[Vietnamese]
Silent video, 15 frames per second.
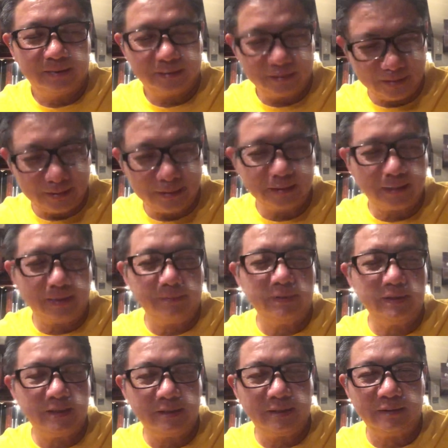có những cái
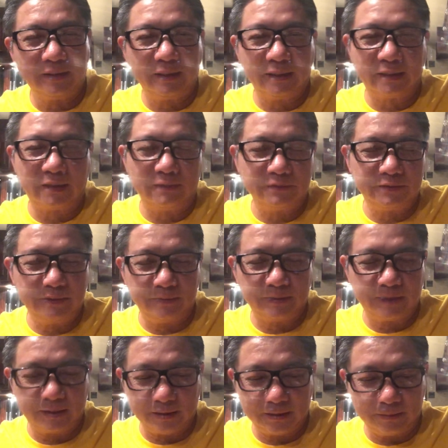mấy gì nói rất là cao siêu
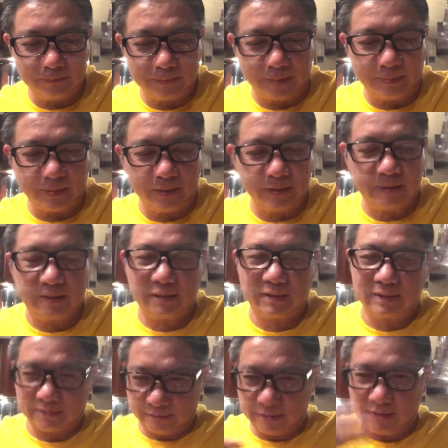kiệt không dám nói kiệt
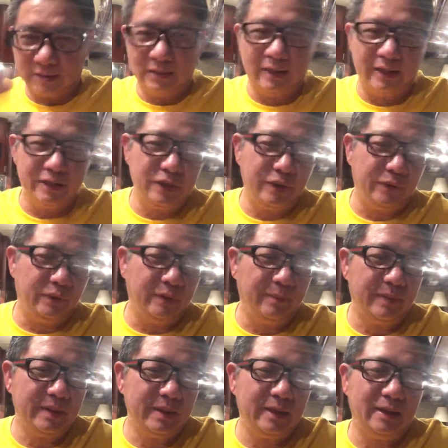lượt lại nhiều á
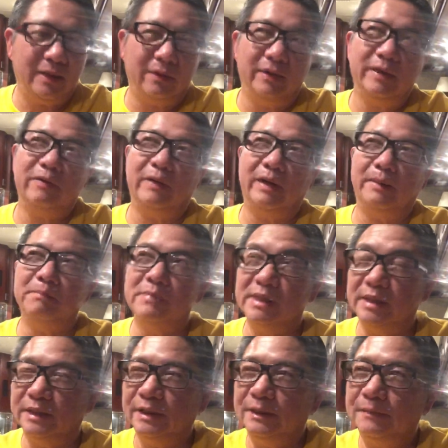mấy gì nói khoảng
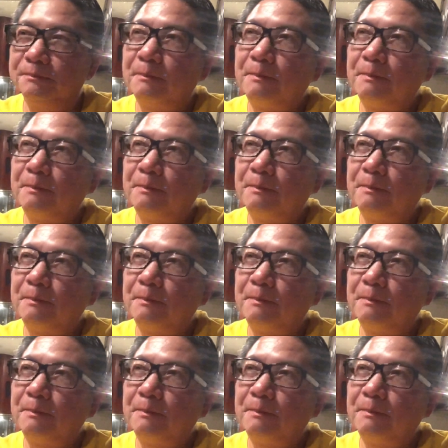10